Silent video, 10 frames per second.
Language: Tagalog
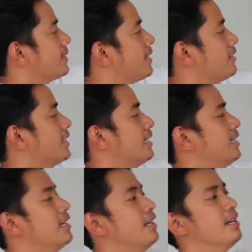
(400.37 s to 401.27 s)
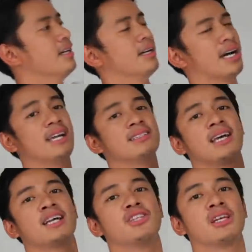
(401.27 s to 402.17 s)
Ah, really? Yeah. Ayan, si
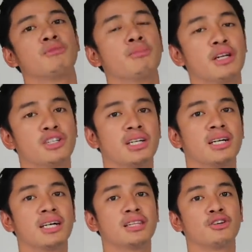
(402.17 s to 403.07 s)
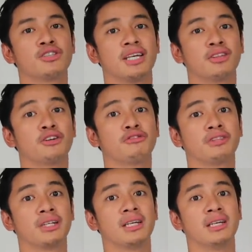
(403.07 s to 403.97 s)
Angelic bumili siya ng ganito, set of
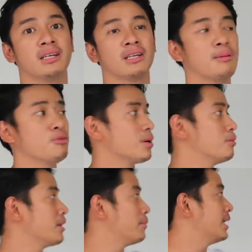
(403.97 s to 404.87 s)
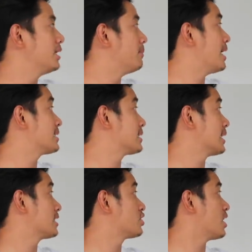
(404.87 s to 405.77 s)
three. Ang mura man nabili, di ba? Sa
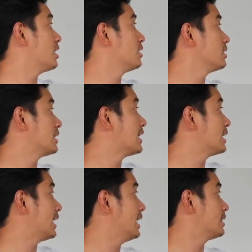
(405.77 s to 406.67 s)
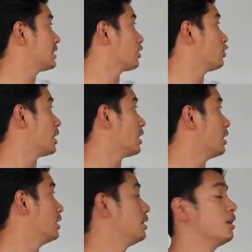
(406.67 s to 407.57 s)
Ten. set siya. 10K, tatlo na.
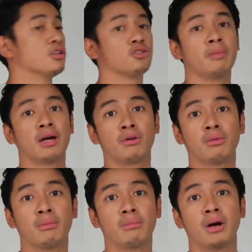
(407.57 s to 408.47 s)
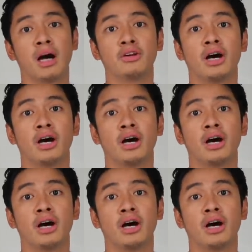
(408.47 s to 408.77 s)
So, merong ano,